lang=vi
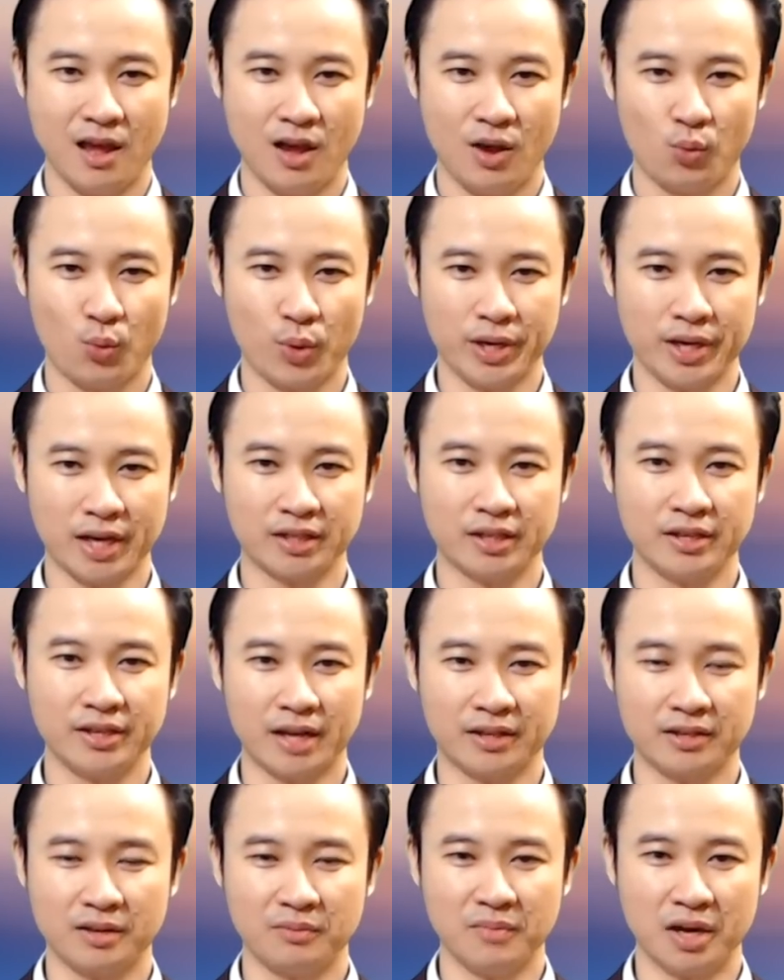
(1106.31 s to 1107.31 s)
Quý khán thính giả
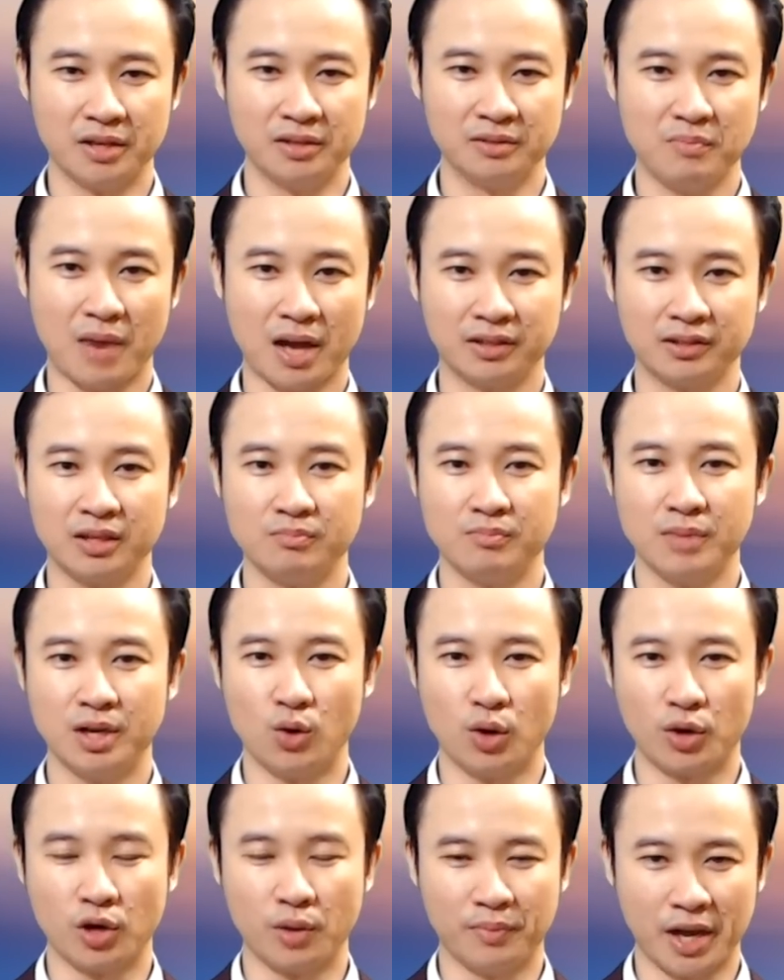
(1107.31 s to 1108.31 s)
thân mến, bản tin bình
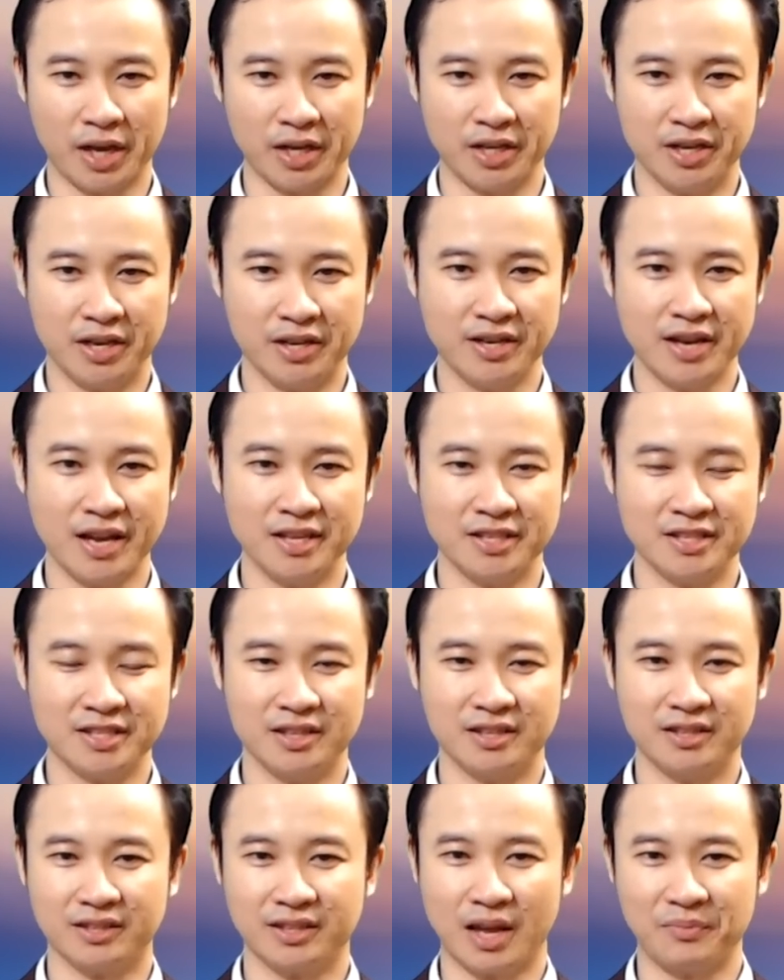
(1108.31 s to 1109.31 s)
luận hôm nay đến đây
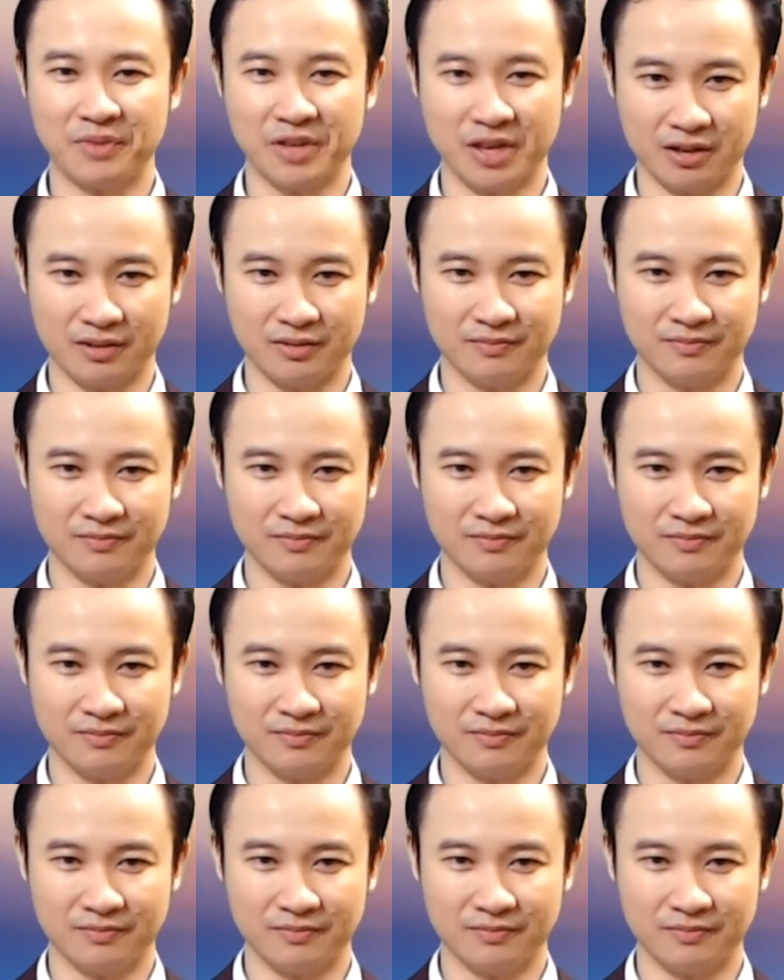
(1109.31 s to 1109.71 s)
xin tạm dừng.